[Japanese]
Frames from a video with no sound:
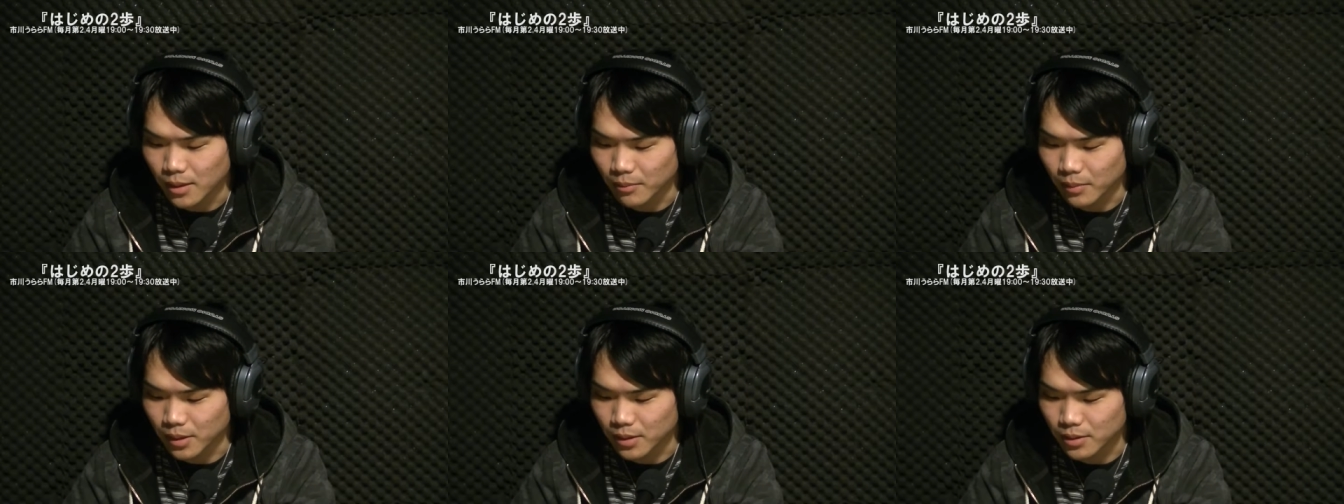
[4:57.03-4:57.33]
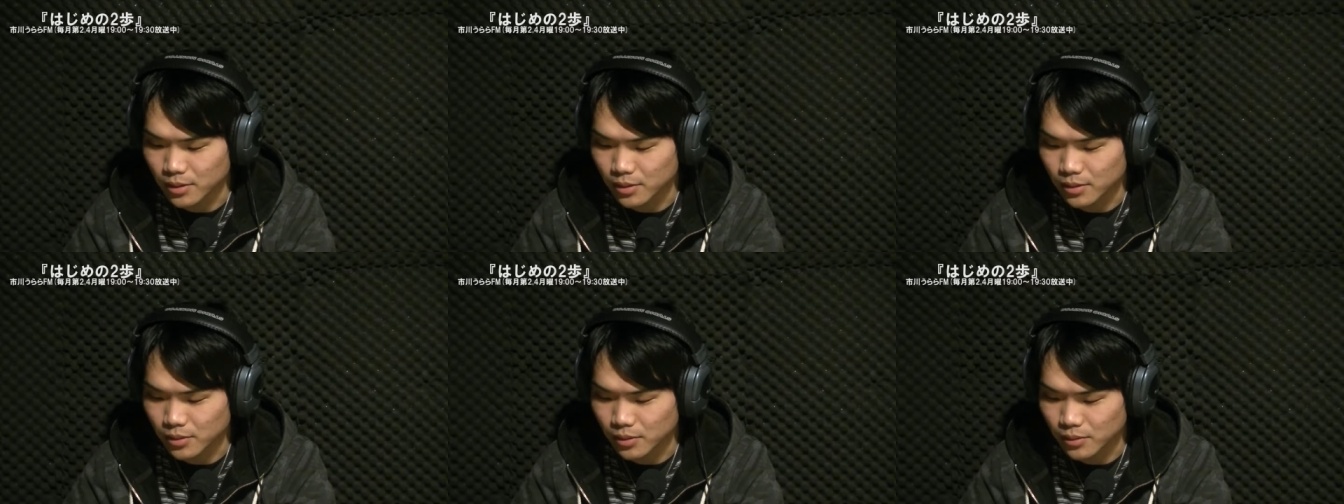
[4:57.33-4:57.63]
まあ、
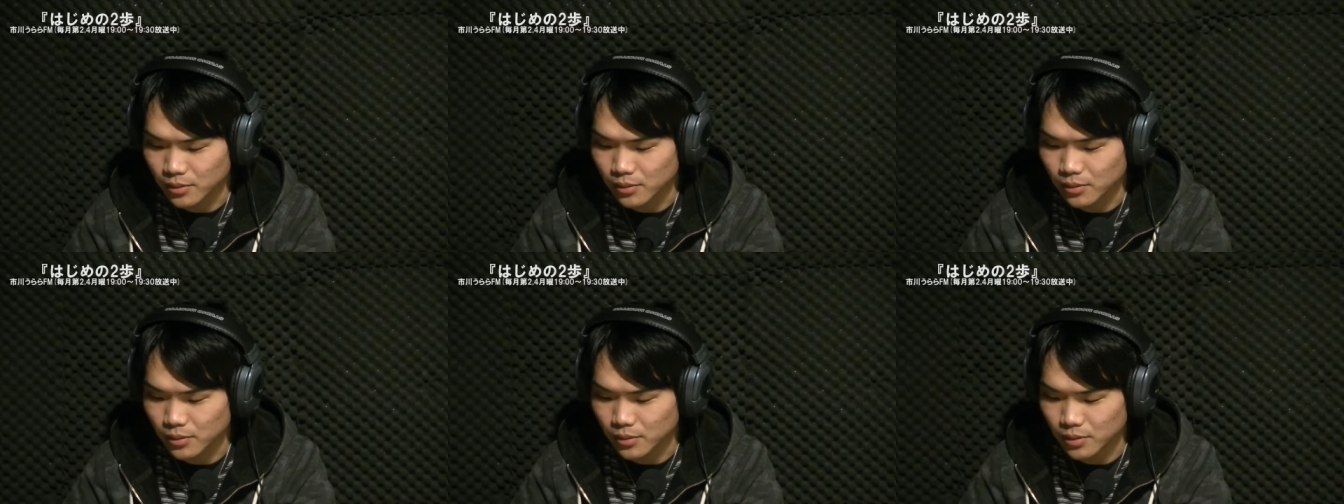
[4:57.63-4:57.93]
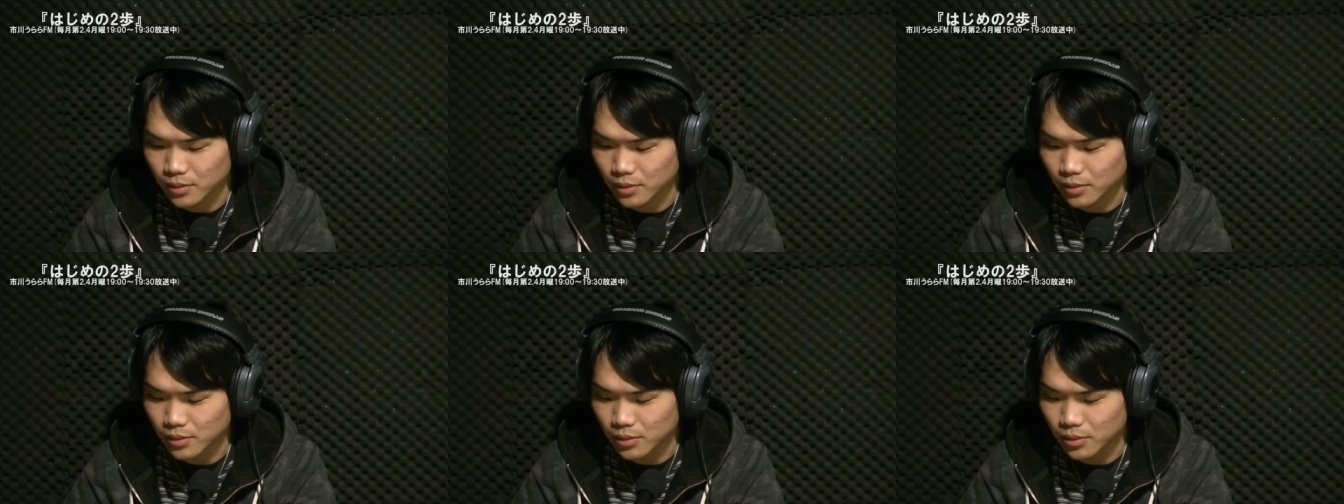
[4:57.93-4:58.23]
銚
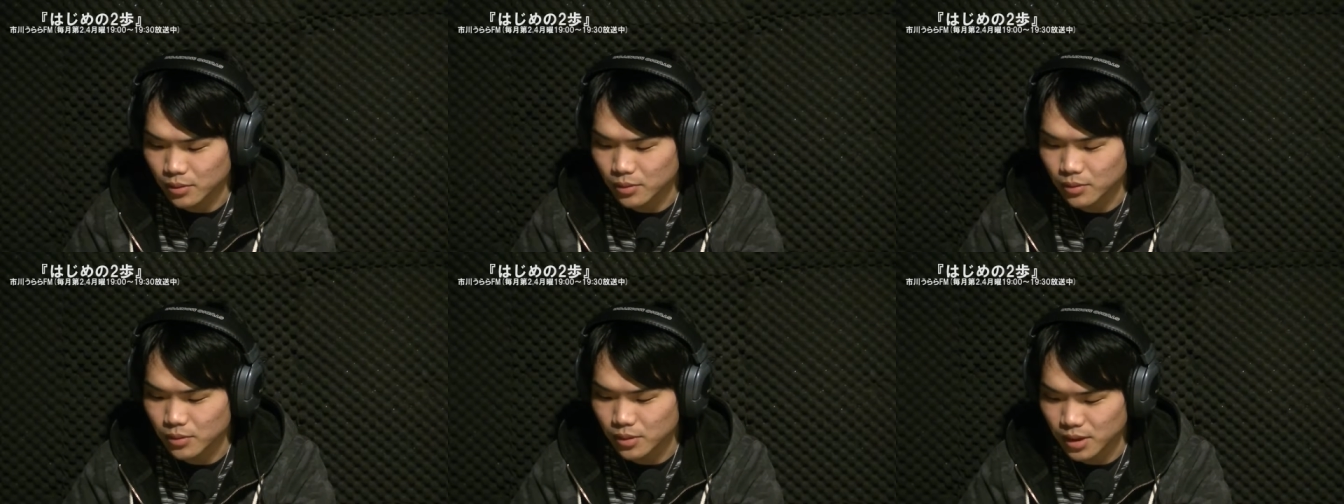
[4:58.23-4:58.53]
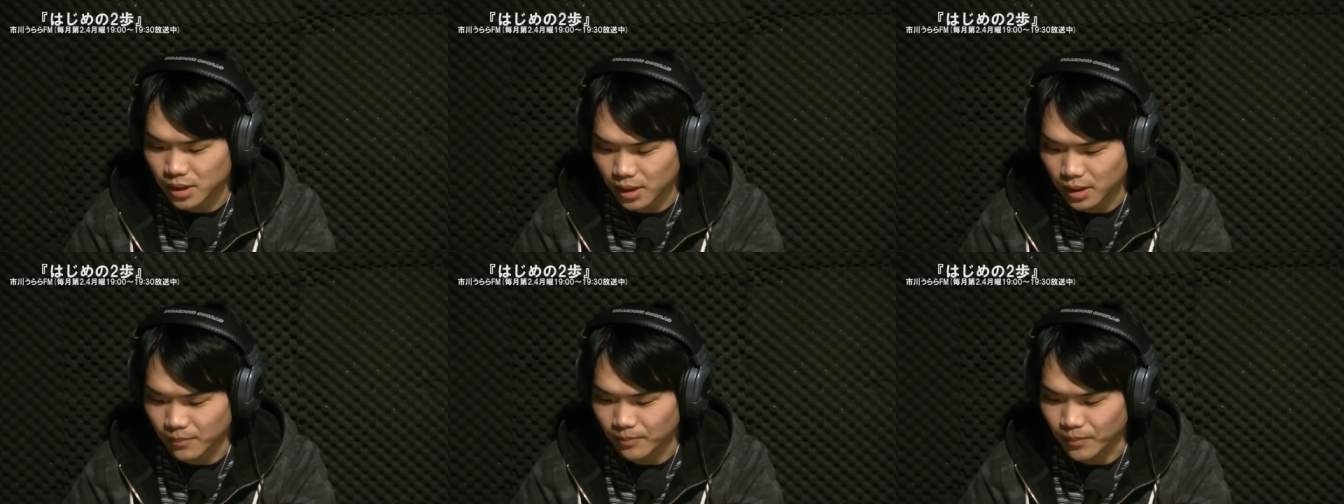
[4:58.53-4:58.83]
銚
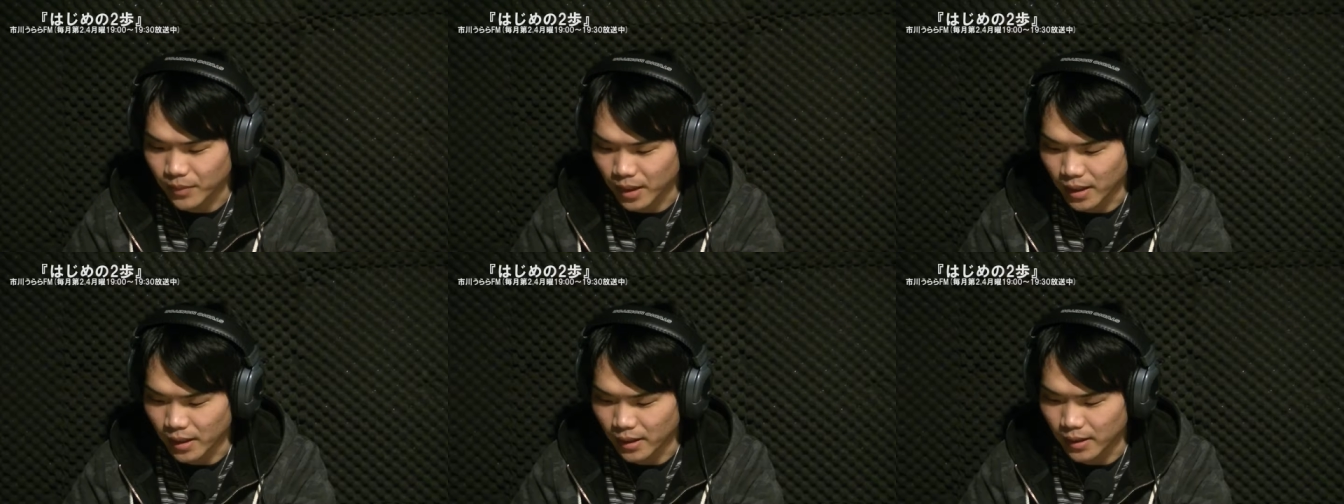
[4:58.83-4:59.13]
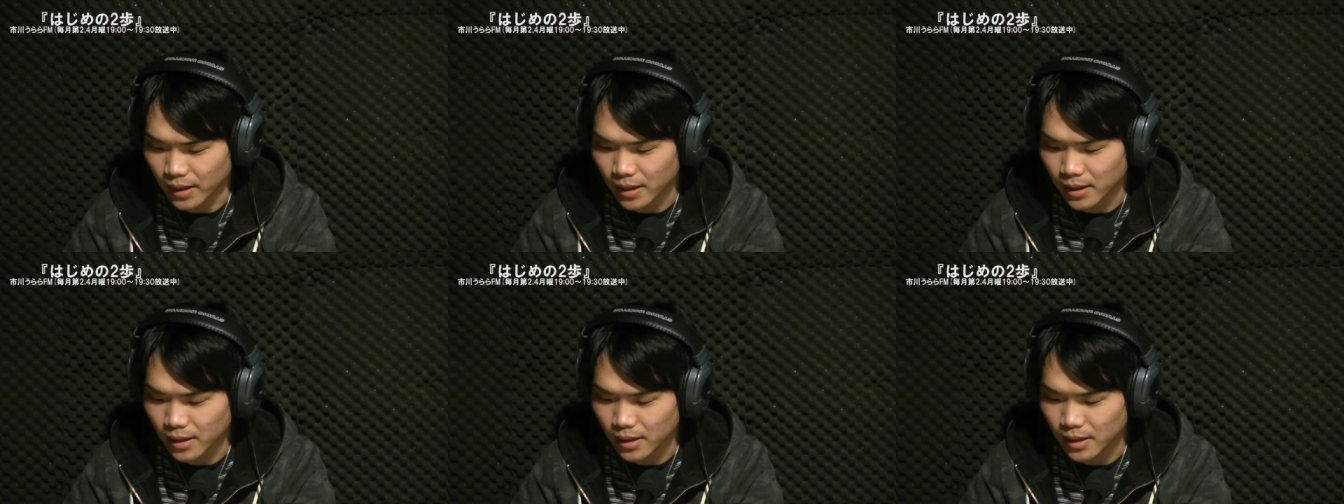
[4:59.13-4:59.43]
子、えー、
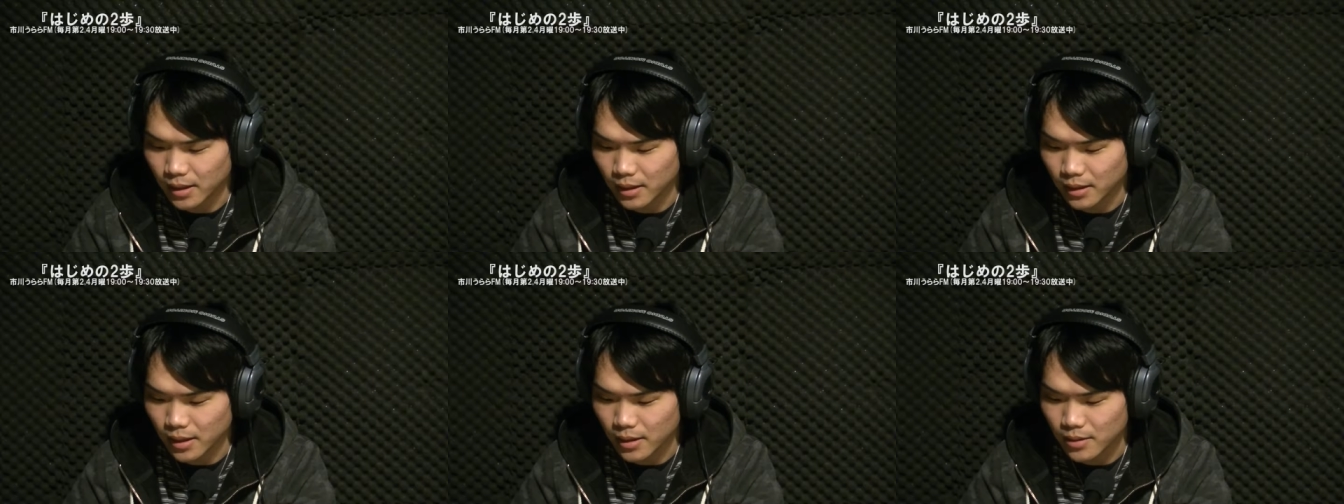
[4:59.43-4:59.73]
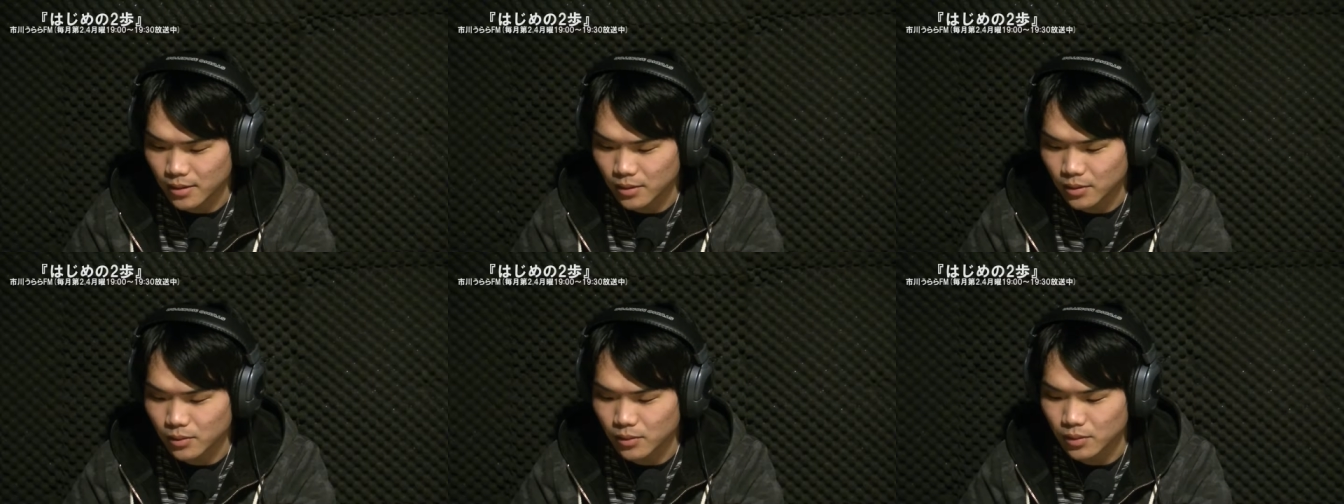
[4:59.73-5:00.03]
電気
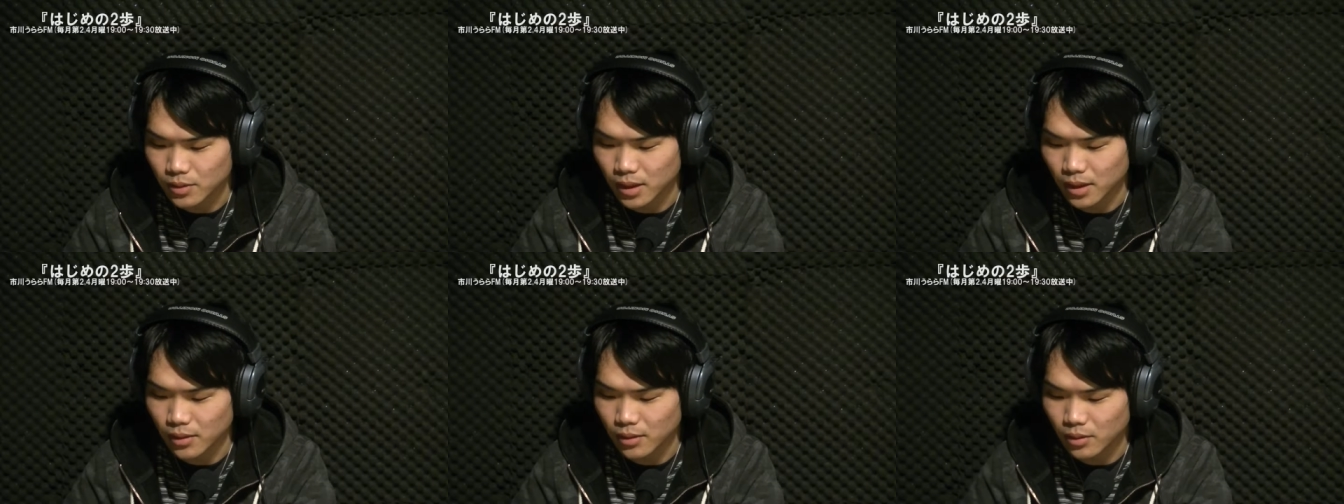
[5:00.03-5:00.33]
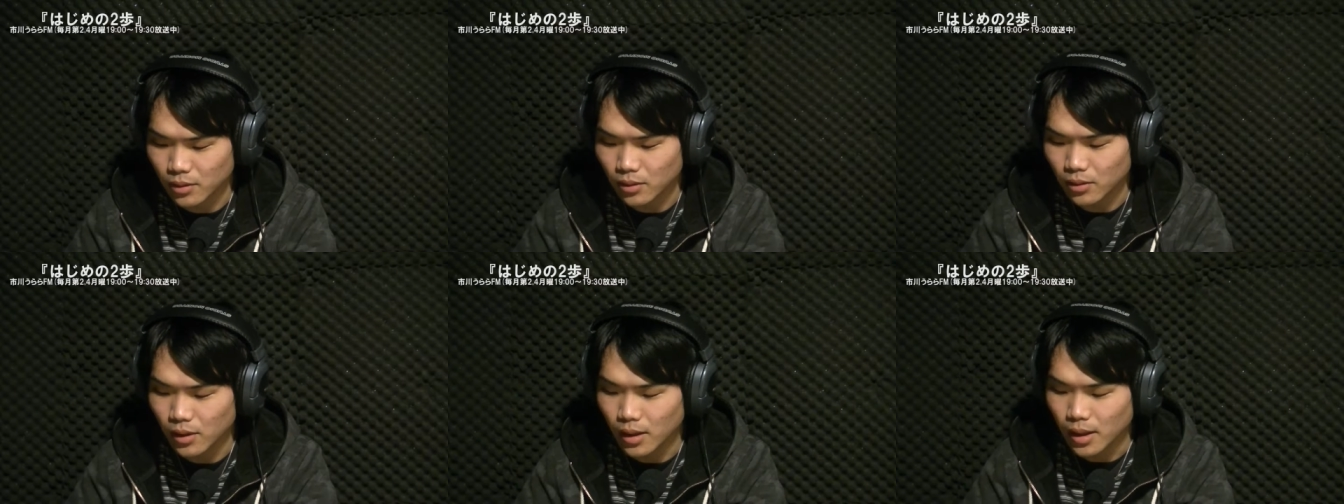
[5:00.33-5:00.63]
鉄道
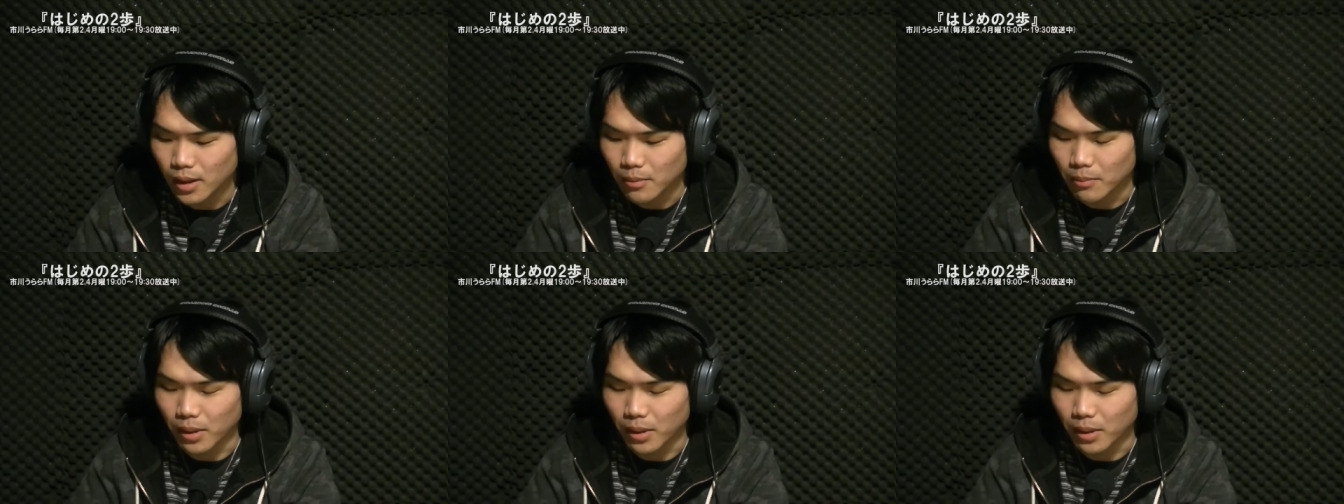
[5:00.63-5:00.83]
線の、